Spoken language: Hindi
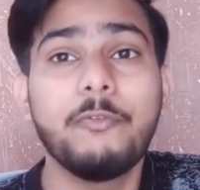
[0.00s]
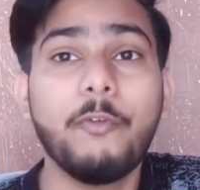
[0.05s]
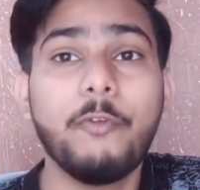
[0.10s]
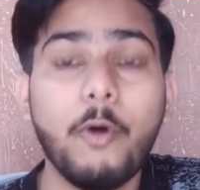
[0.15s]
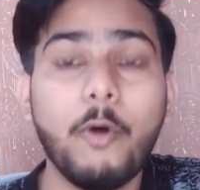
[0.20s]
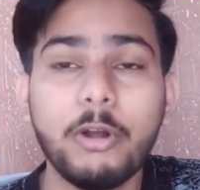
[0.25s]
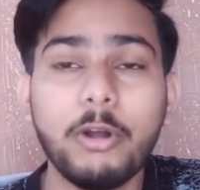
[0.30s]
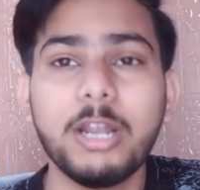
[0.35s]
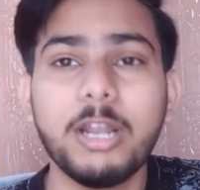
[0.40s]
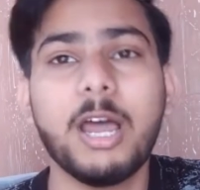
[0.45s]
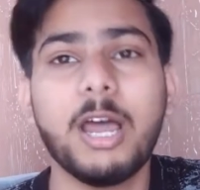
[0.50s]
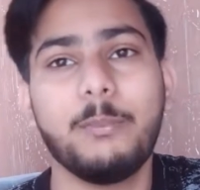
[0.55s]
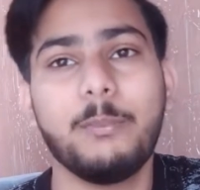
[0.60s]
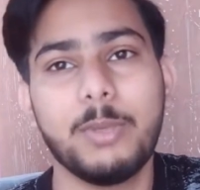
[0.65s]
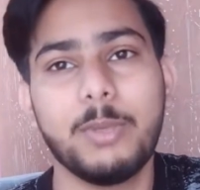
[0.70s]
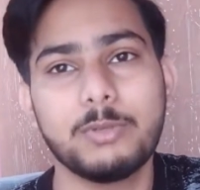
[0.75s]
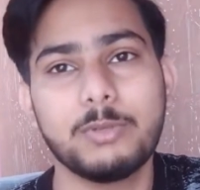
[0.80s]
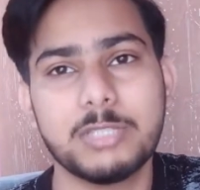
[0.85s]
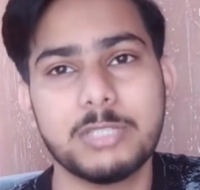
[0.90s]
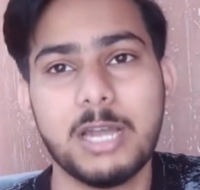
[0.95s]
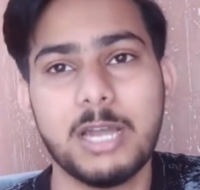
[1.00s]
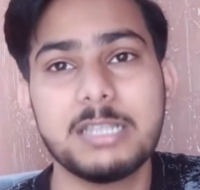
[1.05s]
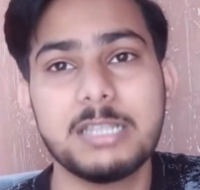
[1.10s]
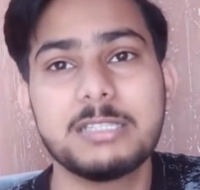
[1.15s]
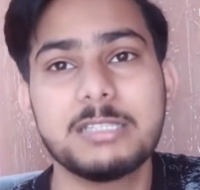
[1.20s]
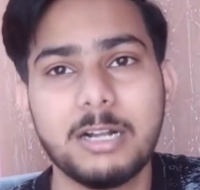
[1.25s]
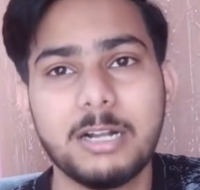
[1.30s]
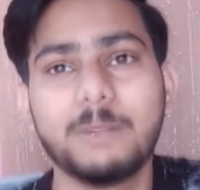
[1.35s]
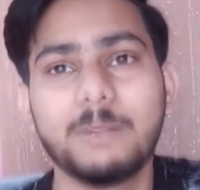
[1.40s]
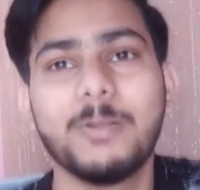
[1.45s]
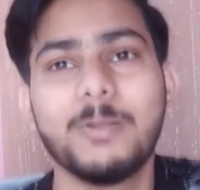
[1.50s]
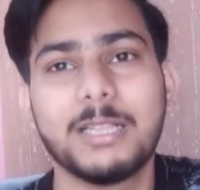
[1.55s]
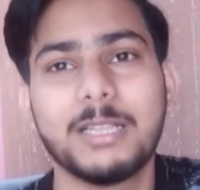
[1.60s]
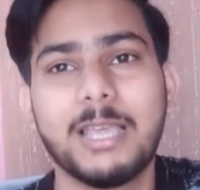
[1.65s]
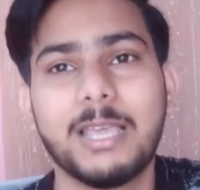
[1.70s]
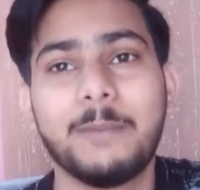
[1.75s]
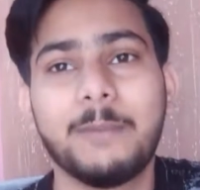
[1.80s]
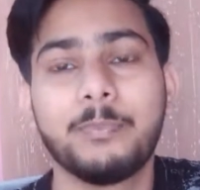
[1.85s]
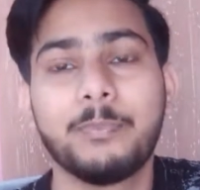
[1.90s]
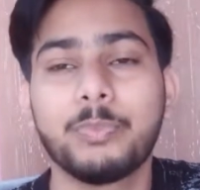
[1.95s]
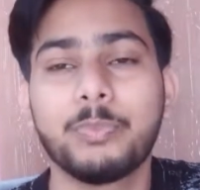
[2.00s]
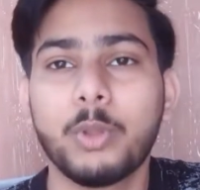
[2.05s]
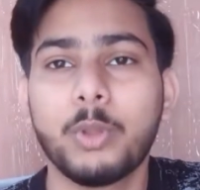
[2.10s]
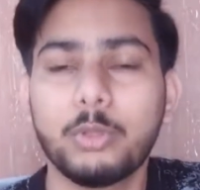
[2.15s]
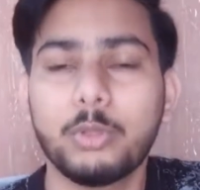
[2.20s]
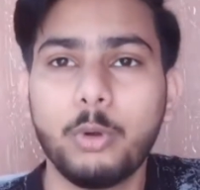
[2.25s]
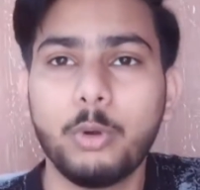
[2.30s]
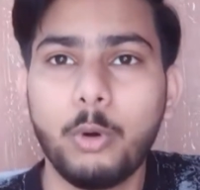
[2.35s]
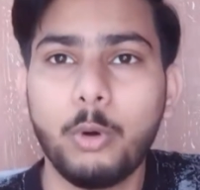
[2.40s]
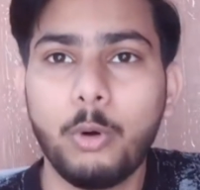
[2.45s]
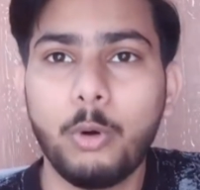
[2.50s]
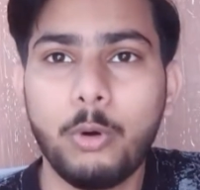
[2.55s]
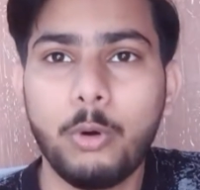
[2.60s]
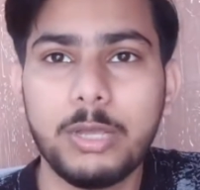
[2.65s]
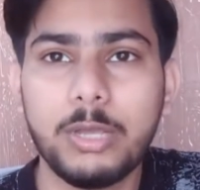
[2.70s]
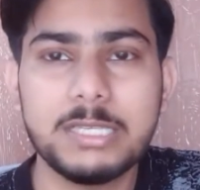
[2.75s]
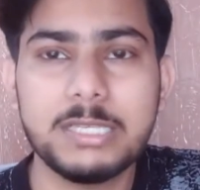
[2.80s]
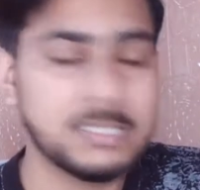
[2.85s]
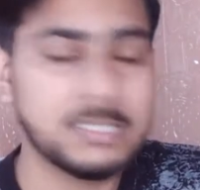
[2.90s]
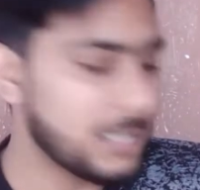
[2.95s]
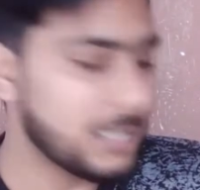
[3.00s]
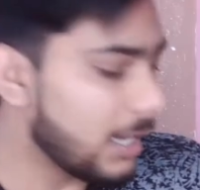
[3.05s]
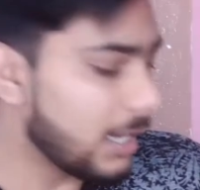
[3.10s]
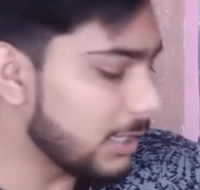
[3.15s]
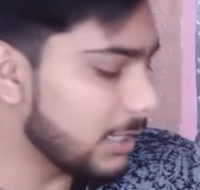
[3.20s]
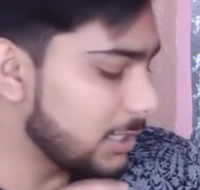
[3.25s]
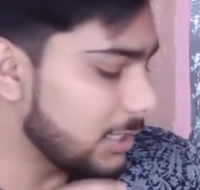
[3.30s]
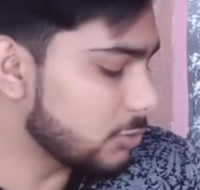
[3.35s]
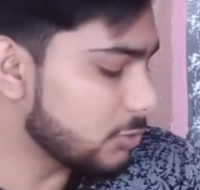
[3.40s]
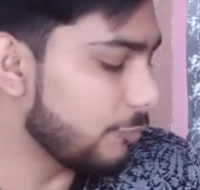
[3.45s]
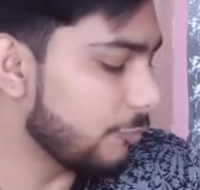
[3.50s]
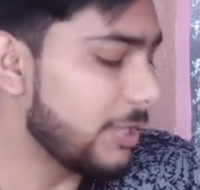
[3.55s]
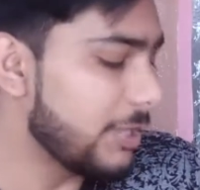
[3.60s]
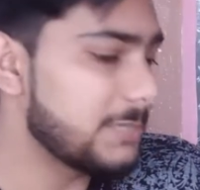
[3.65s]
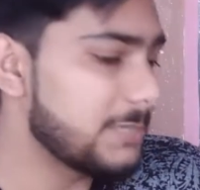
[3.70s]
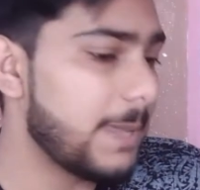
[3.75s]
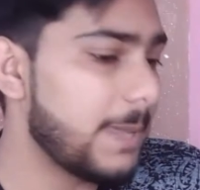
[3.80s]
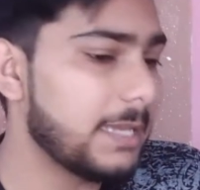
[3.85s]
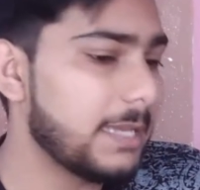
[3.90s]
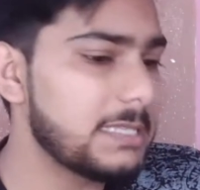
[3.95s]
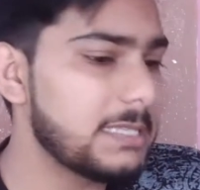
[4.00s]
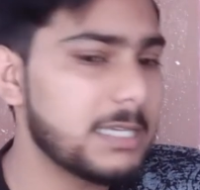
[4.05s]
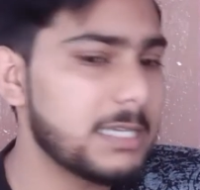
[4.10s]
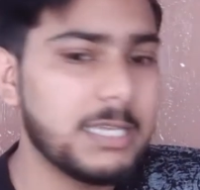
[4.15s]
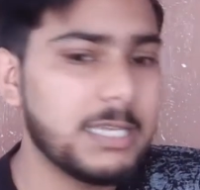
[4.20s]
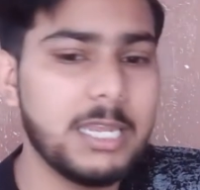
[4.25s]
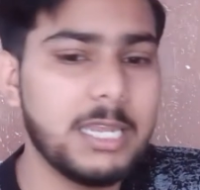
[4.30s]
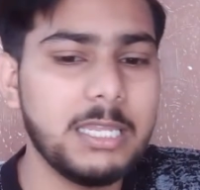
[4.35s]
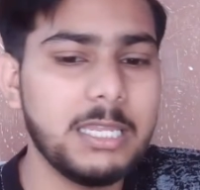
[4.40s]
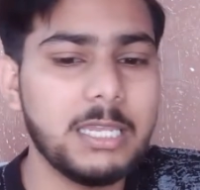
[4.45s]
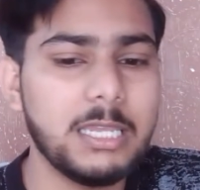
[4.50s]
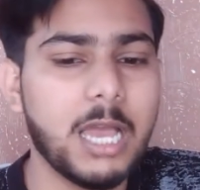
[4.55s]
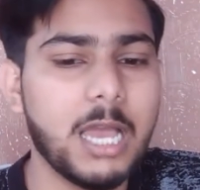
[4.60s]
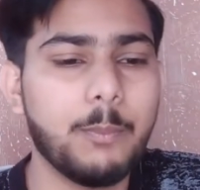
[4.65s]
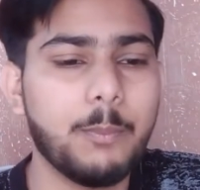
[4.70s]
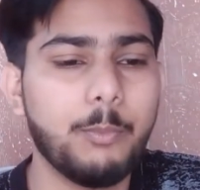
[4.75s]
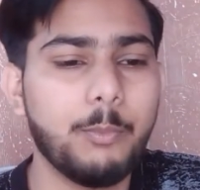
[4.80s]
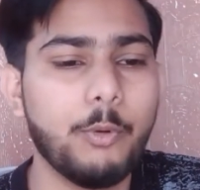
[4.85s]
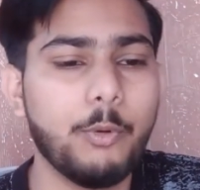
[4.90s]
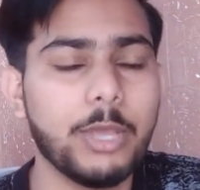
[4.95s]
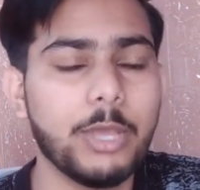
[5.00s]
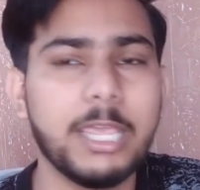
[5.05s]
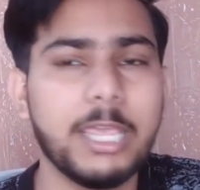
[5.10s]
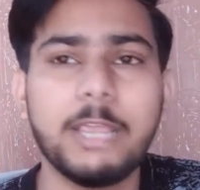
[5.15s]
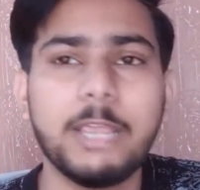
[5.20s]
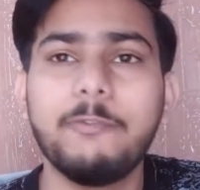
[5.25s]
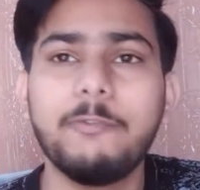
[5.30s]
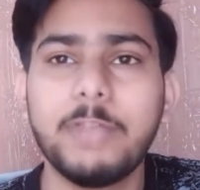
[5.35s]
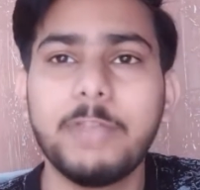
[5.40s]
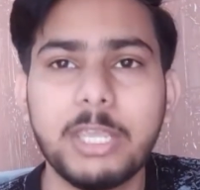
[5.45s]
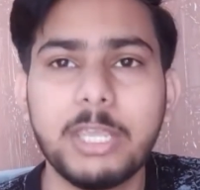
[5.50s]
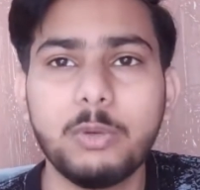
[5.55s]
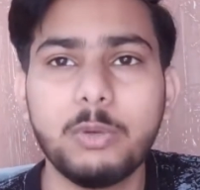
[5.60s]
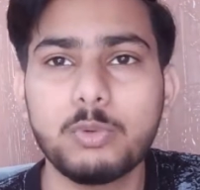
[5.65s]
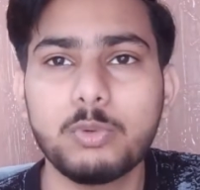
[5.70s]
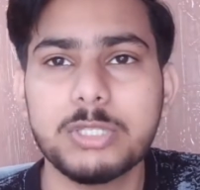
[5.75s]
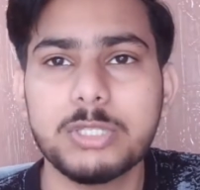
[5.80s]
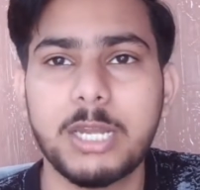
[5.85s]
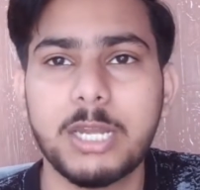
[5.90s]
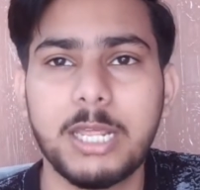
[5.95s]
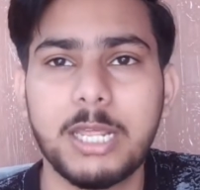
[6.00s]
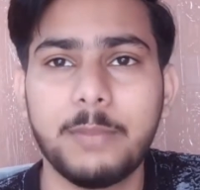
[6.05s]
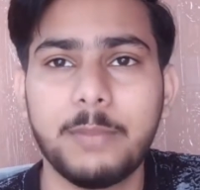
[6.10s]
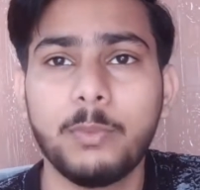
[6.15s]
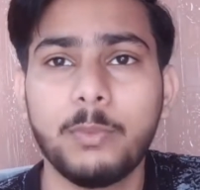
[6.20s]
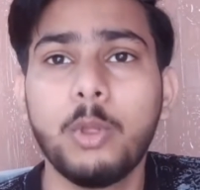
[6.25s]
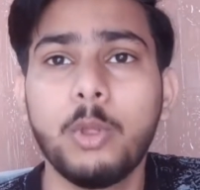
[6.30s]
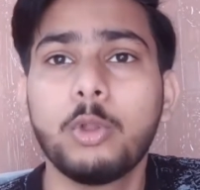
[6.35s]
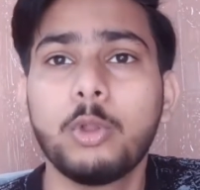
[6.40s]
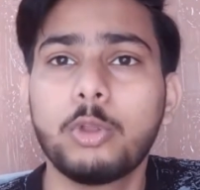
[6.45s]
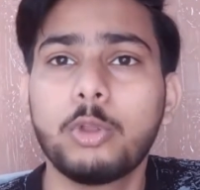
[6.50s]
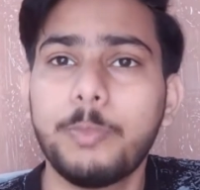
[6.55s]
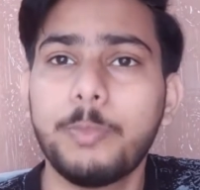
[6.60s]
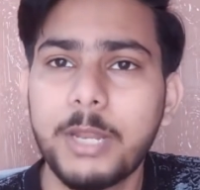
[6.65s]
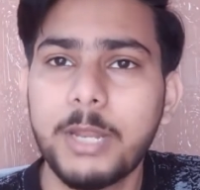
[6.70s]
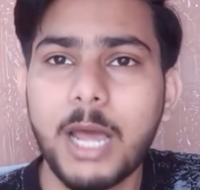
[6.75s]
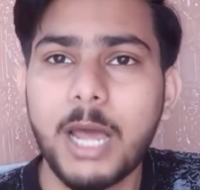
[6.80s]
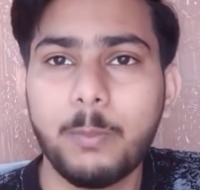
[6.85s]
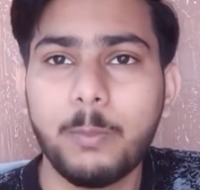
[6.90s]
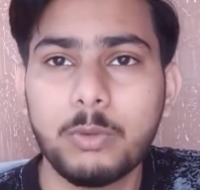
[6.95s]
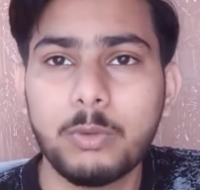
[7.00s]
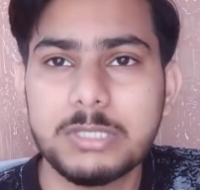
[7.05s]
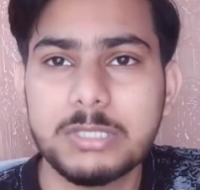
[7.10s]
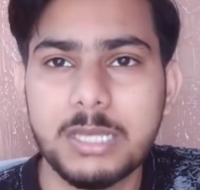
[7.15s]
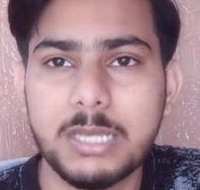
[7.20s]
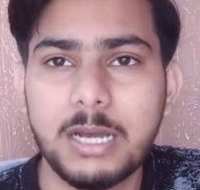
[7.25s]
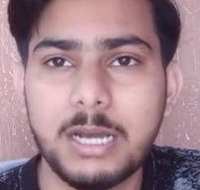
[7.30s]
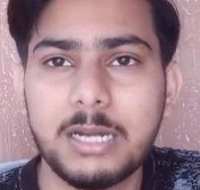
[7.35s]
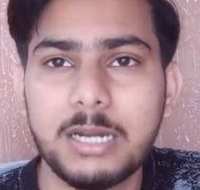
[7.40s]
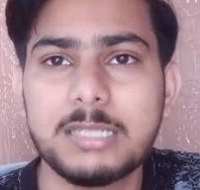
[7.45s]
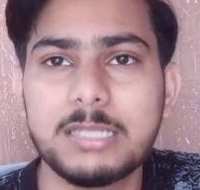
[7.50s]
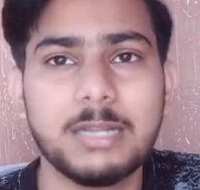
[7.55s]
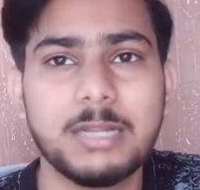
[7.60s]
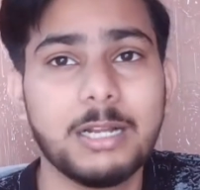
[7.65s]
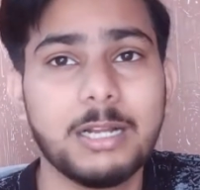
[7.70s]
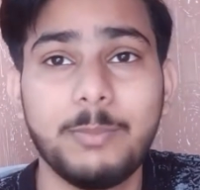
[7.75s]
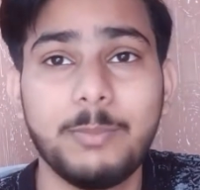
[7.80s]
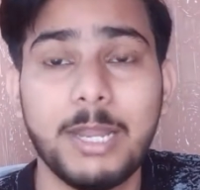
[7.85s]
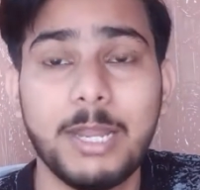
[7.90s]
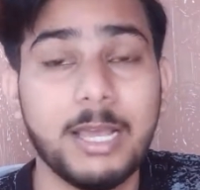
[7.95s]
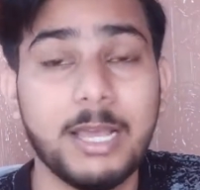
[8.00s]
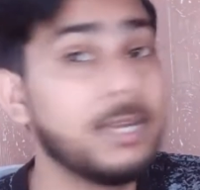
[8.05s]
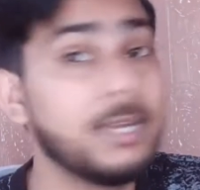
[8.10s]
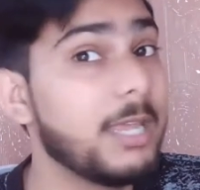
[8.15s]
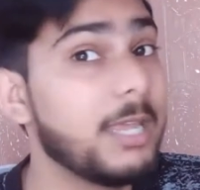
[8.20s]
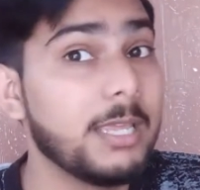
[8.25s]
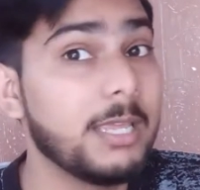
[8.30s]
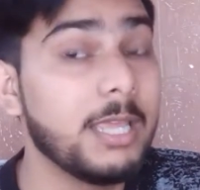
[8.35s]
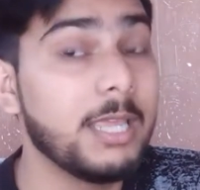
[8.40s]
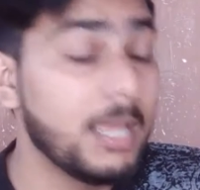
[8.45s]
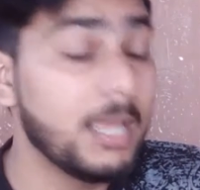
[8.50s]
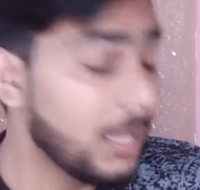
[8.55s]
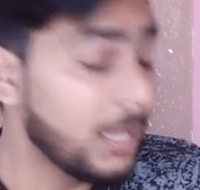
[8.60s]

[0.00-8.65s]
फ़ौरन हमें उसका रिजल्ट मिलता है तो इसका ये जो फेस पैक इसका ये नहीं कि आप लोग एक वीक यूज़ करें तो फिर आपको इसका रिजल्ट मिलेगा नहीं